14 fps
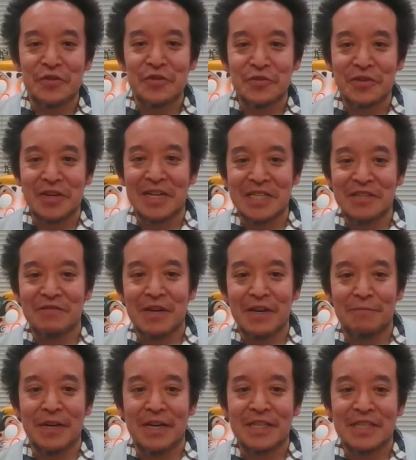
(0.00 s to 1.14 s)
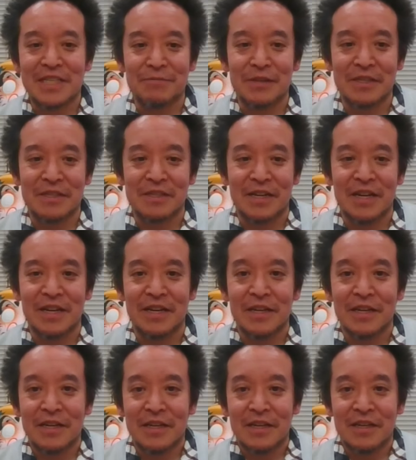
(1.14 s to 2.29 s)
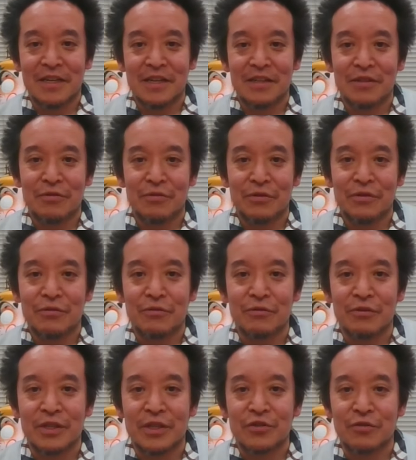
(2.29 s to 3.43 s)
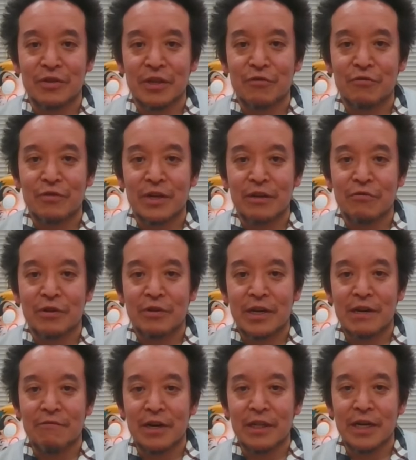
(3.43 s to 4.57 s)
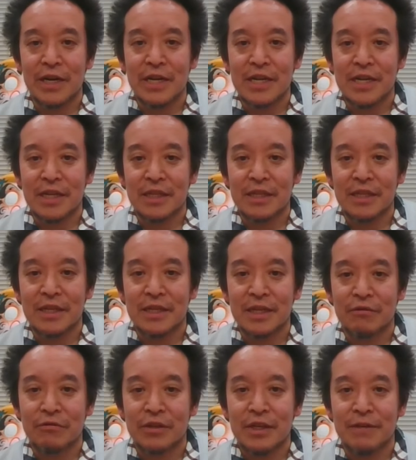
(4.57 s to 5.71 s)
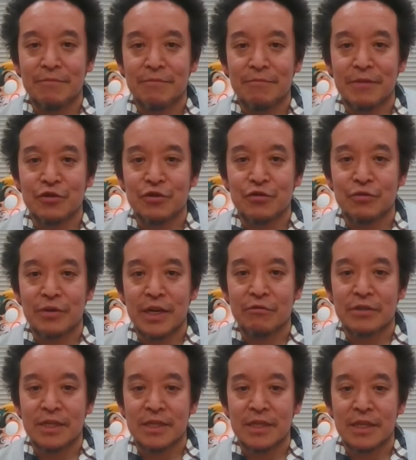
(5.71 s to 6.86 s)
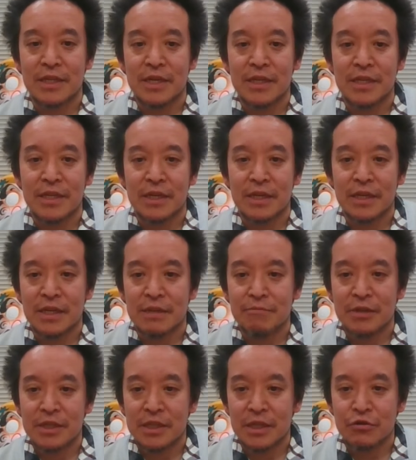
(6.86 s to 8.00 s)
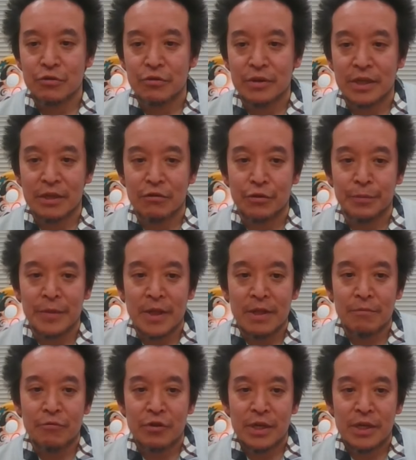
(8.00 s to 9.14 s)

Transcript: いう感じは、まあします。はい。えー、ということでちょっとね、今回これが話題になっていたので、まあ紹介をさせていただきました。ちょっとね、あの、森